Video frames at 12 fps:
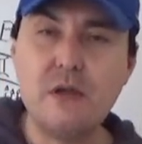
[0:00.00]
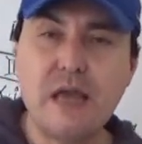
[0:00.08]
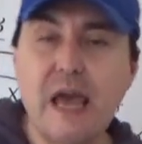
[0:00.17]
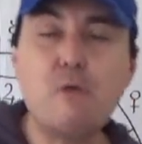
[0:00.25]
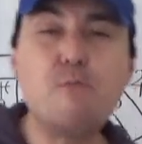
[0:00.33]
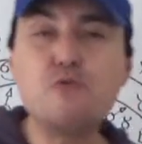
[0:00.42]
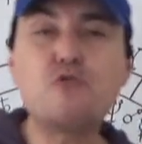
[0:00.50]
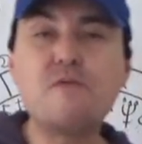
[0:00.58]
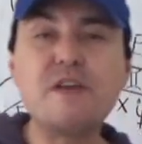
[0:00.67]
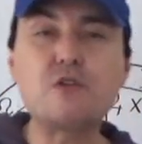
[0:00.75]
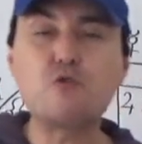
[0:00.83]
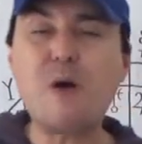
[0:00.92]
è un punto
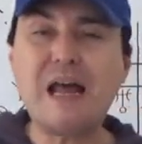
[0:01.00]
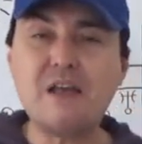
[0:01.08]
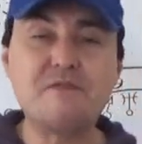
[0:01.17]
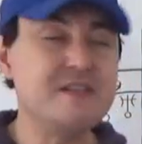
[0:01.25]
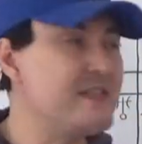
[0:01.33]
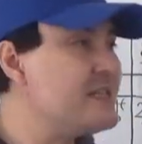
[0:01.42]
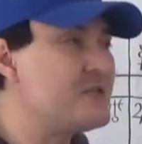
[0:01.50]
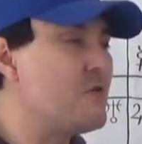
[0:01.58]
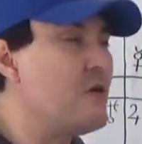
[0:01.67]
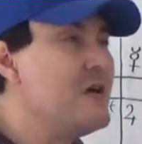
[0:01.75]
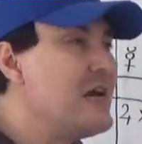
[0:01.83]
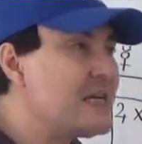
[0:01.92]
virtuale,
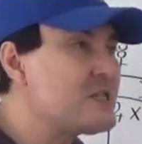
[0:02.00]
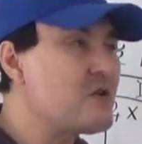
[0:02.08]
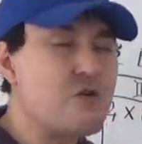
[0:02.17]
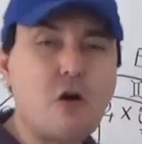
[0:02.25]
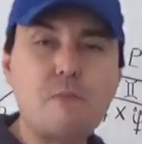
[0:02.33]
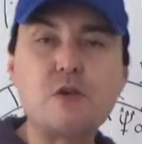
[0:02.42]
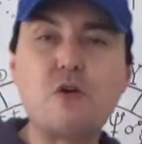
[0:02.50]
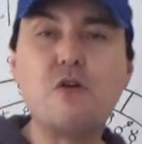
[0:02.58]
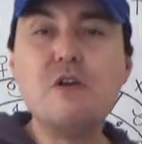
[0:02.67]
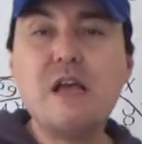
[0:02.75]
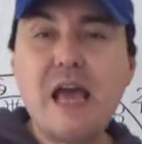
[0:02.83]
fittizio, astronomico,